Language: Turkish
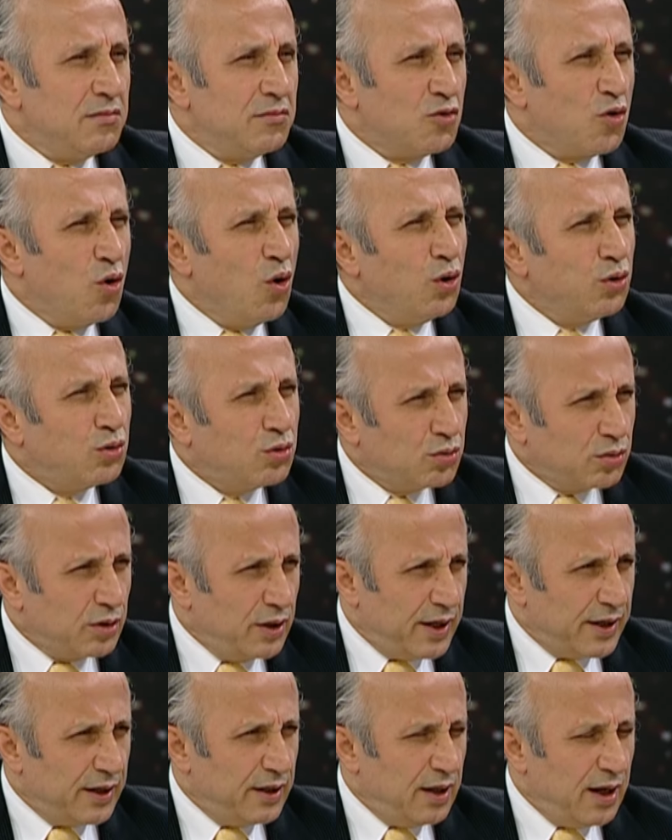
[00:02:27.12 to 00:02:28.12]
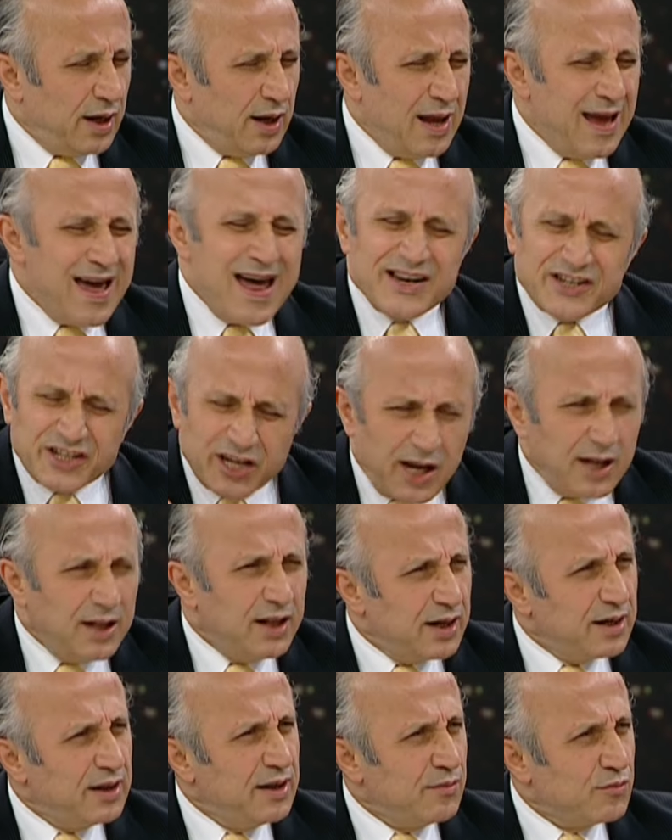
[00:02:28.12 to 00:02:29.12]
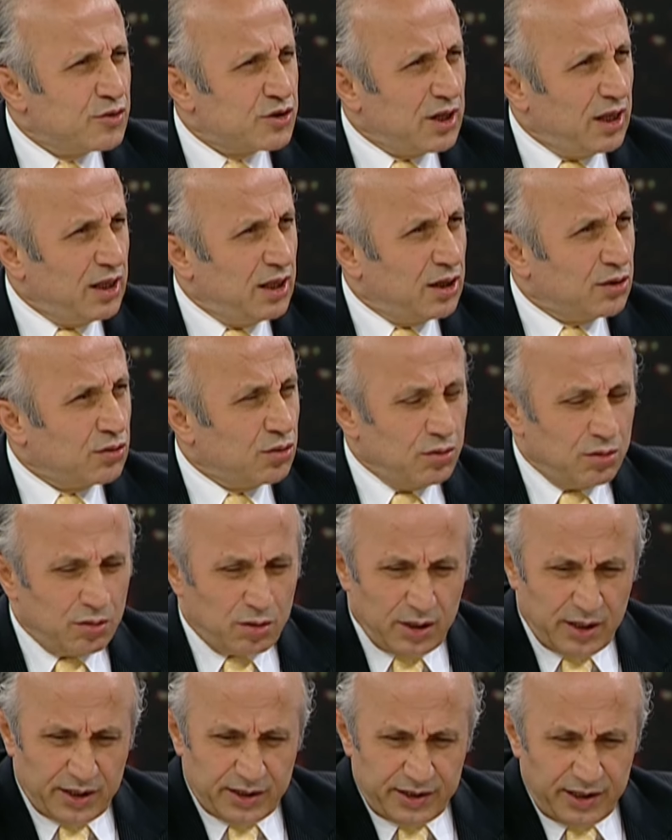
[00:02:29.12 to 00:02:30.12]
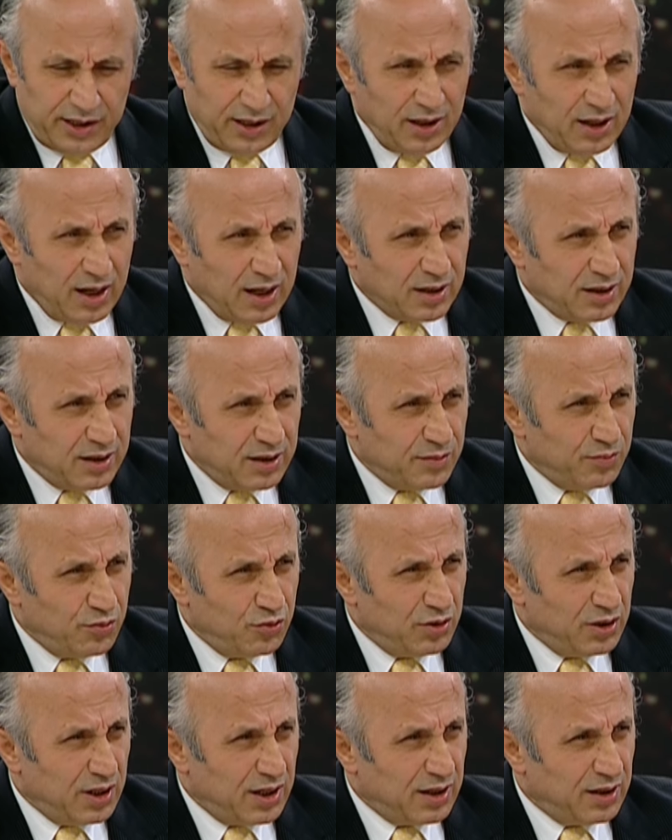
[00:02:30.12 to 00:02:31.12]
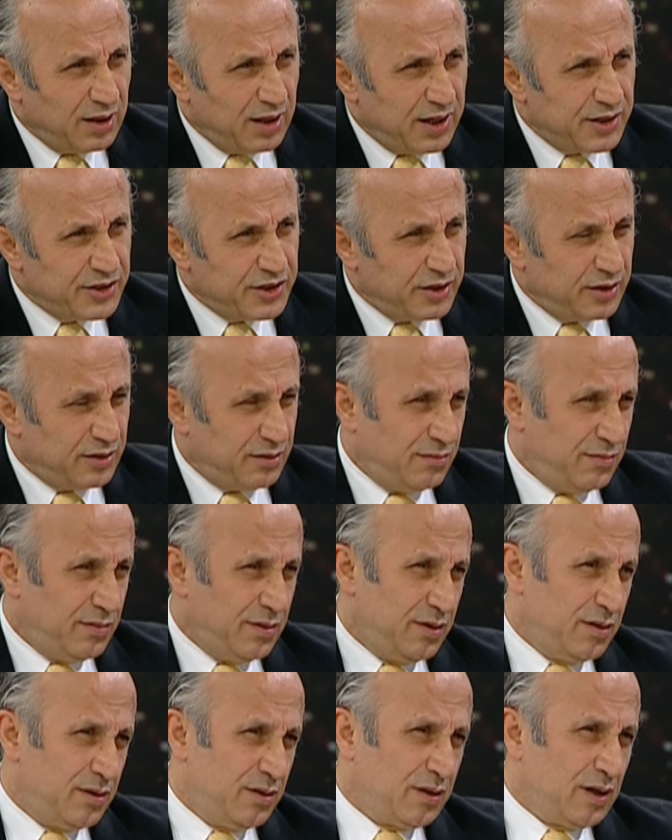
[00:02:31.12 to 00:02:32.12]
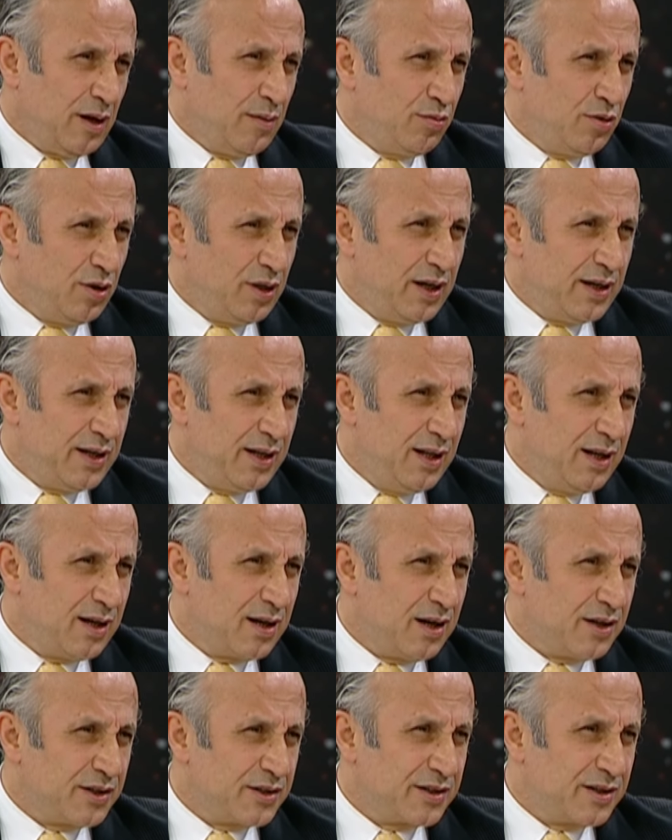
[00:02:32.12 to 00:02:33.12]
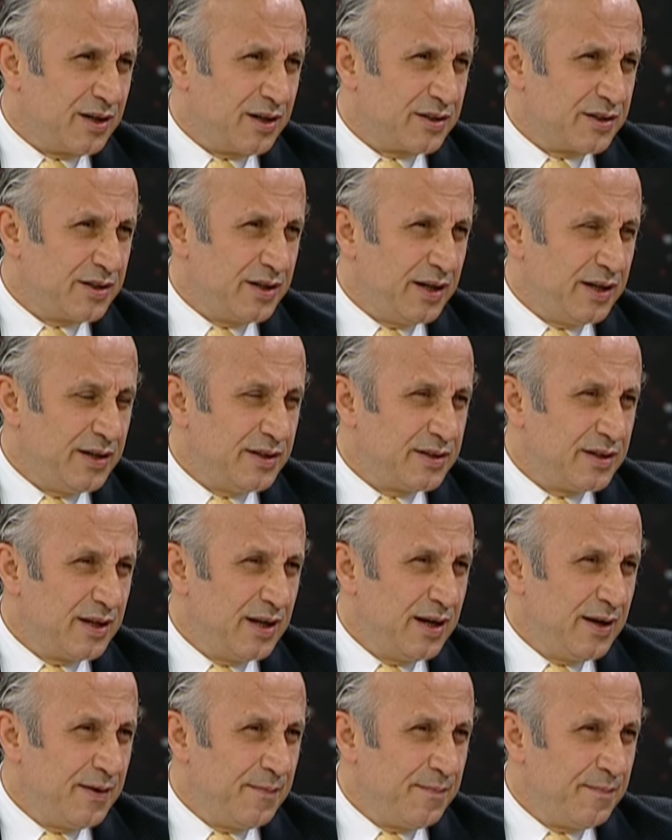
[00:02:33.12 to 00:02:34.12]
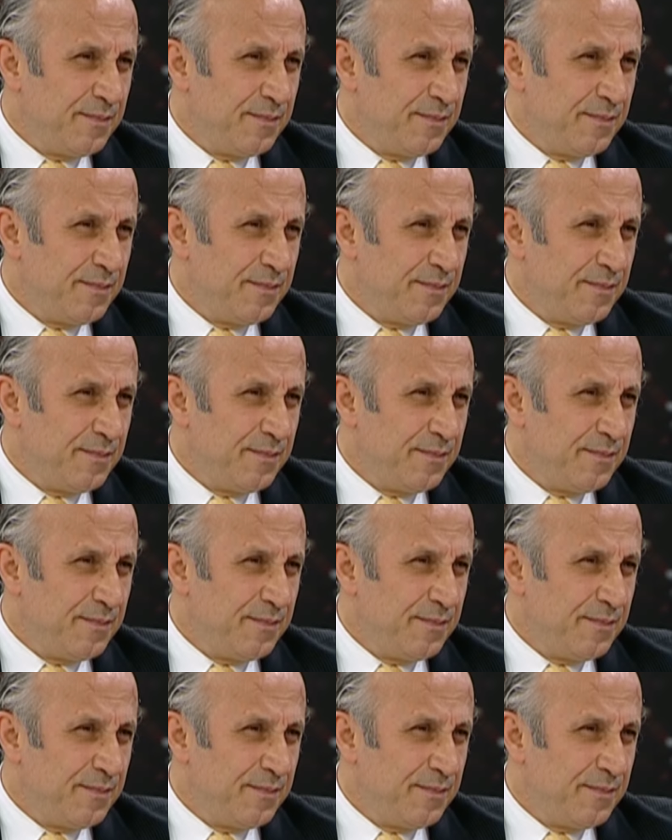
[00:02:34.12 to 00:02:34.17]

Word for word: koltuklarına, her şeylerine musallat olurlar. Yıllardır bunların acı e, tablolarıyla karşı karşıyayız. Peki